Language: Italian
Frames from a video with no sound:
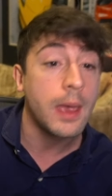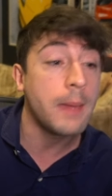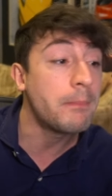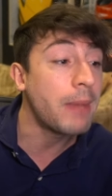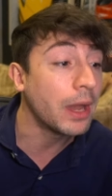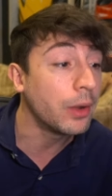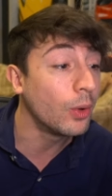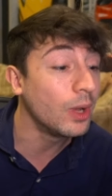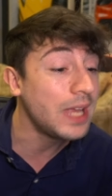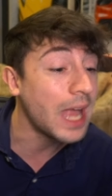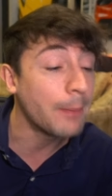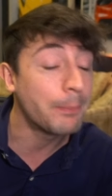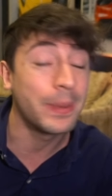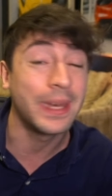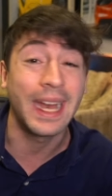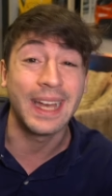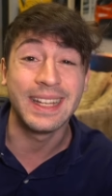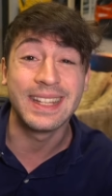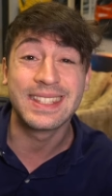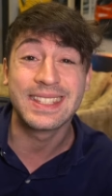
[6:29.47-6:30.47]
ma non li ha
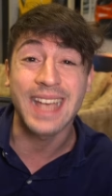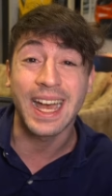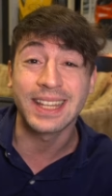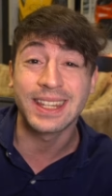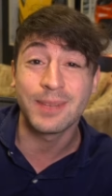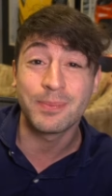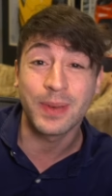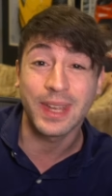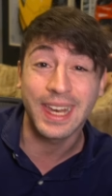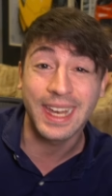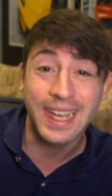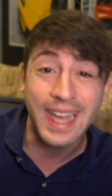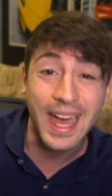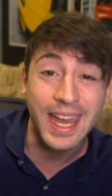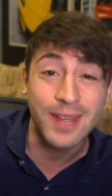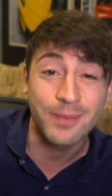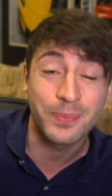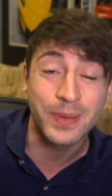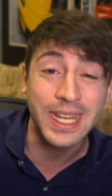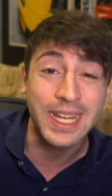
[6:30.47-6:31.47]
penalizzati per le
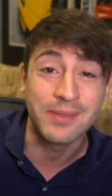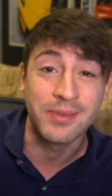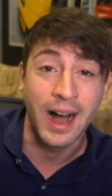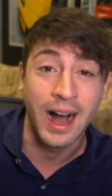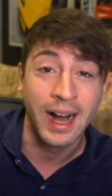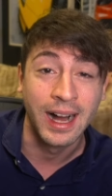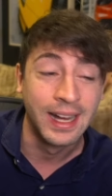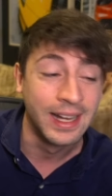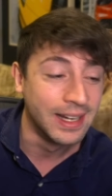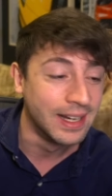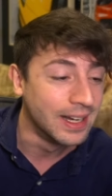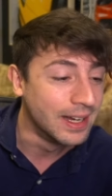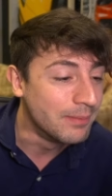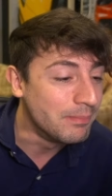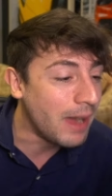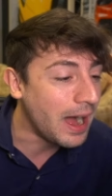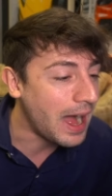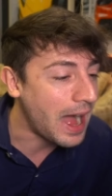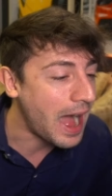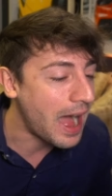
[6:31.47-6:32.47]
gare prima
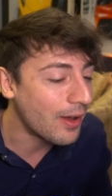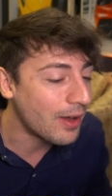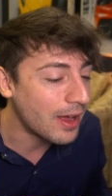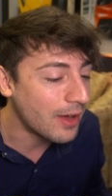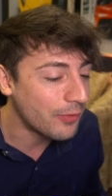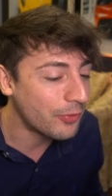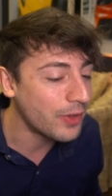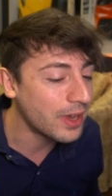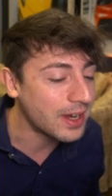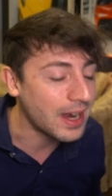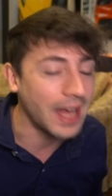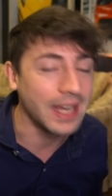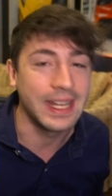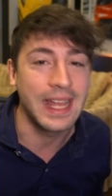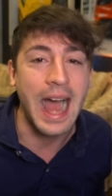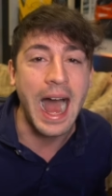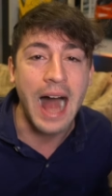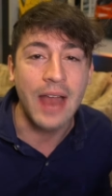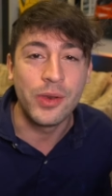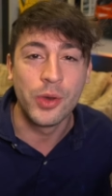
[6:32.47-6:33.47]
ma a, a,
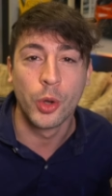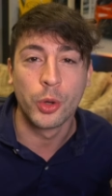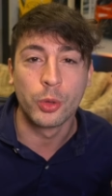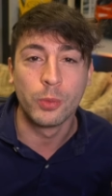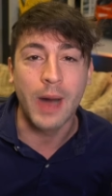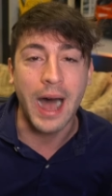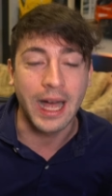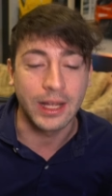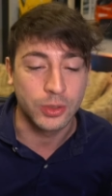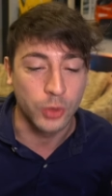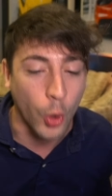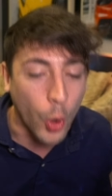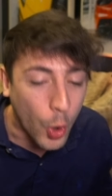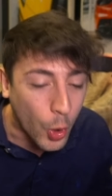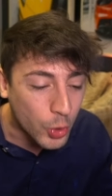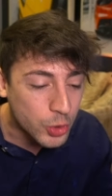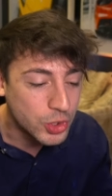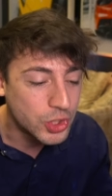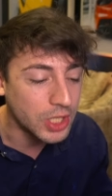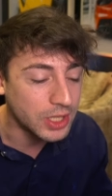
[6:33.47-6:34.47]
Ferrari hanno rubato
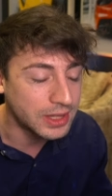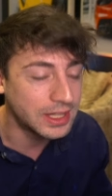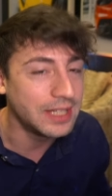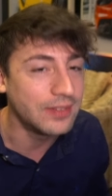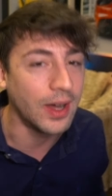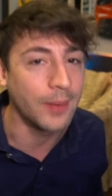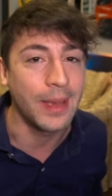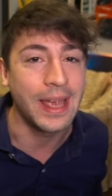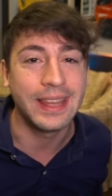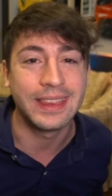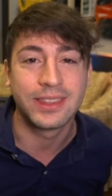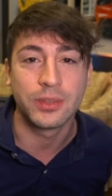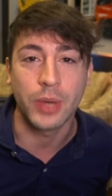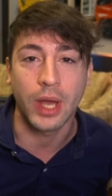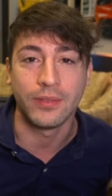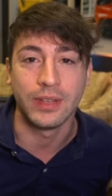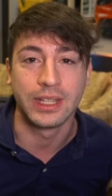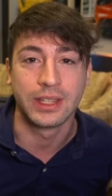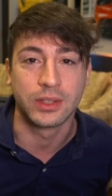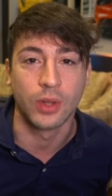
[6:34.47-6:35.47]
oggettivamente
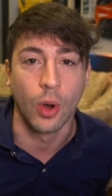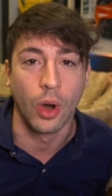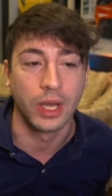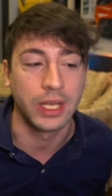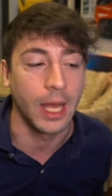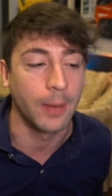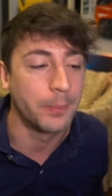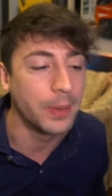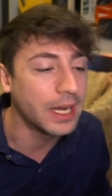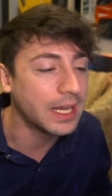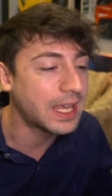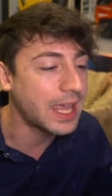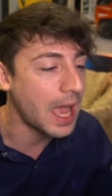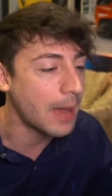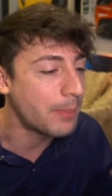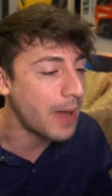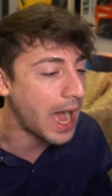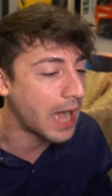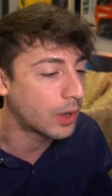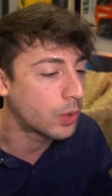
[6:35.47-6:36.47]
una vittoria perché
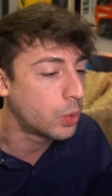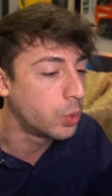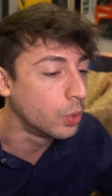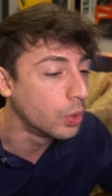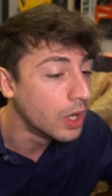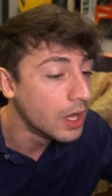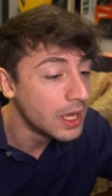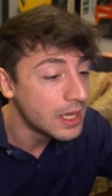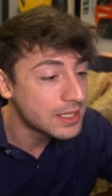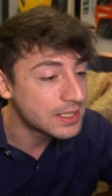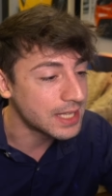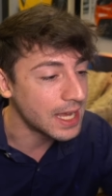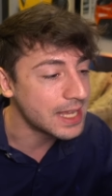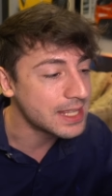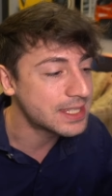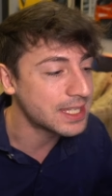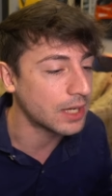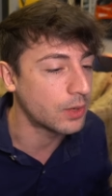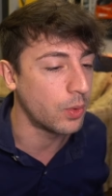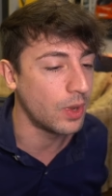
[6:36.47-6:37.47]
a Baku,
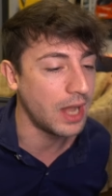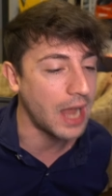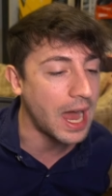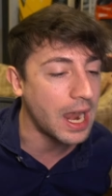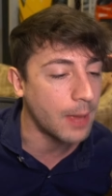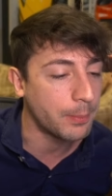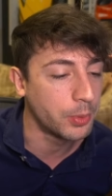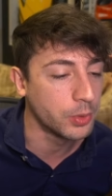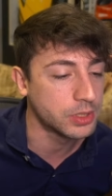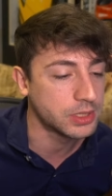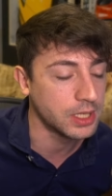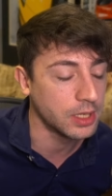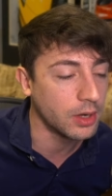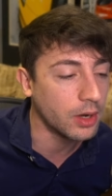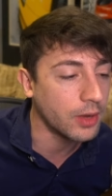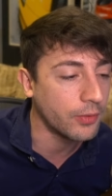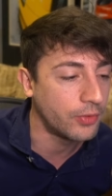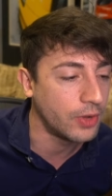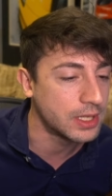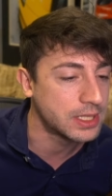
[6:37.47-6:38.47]
senza quell'ala
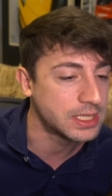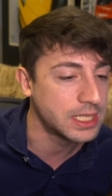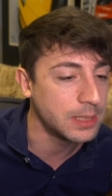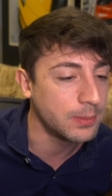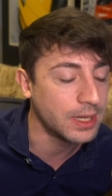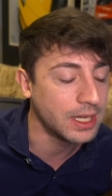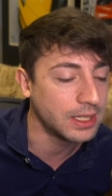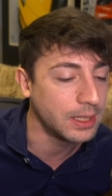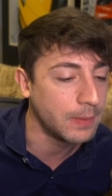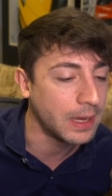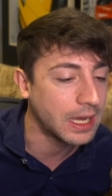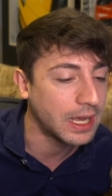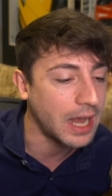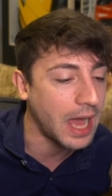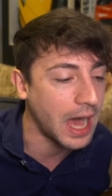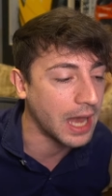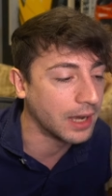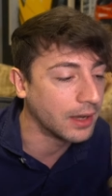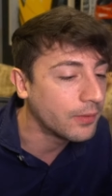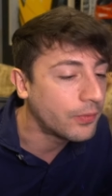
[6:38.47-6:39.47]
posteriore flessibile di
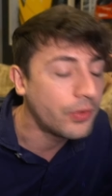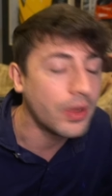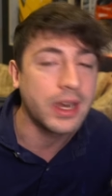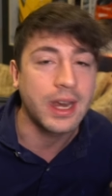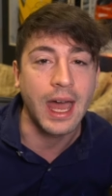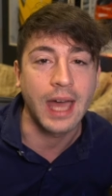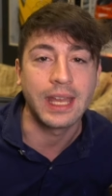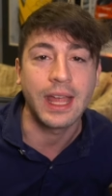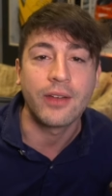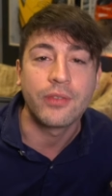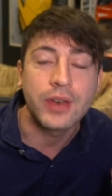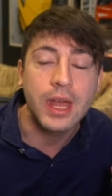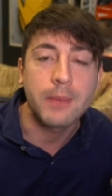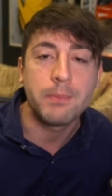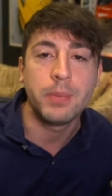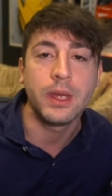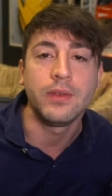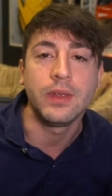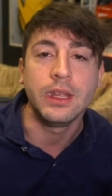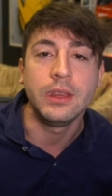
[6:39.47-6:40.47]
McLaren, Ferrari
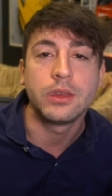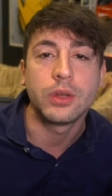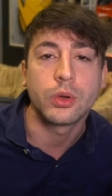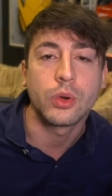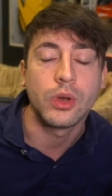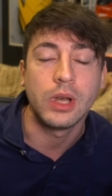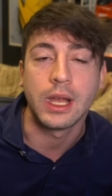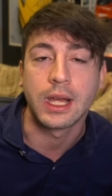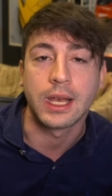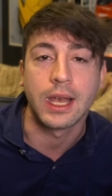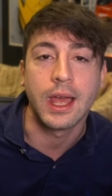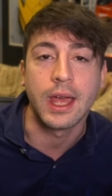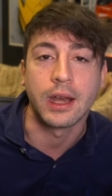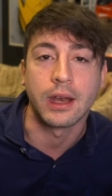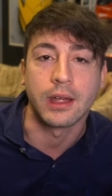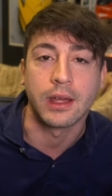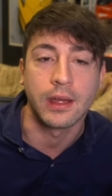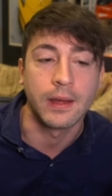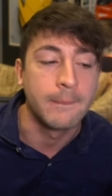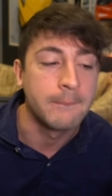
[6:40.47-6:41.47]
avrebbe vinto con
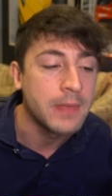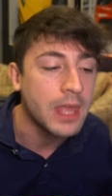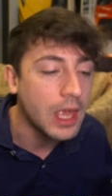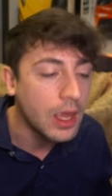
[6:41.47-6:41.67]
Leclerc.